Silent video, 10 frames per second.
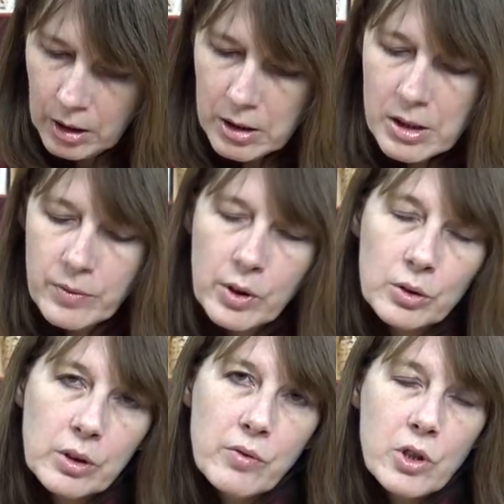i
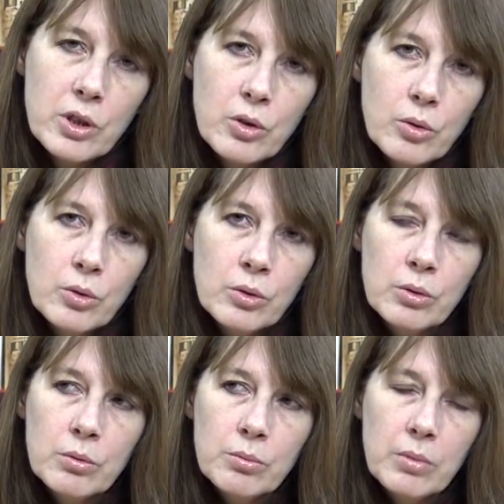zwroty w życiu
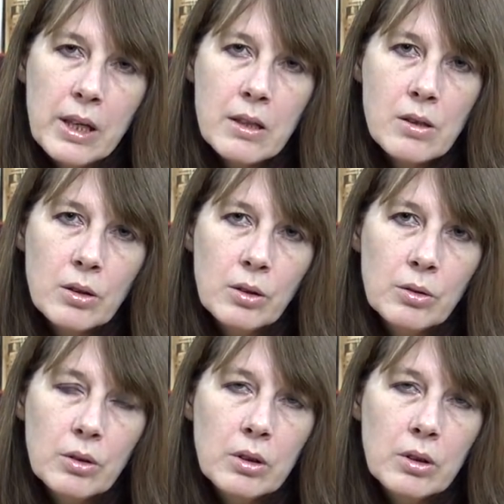bardzo,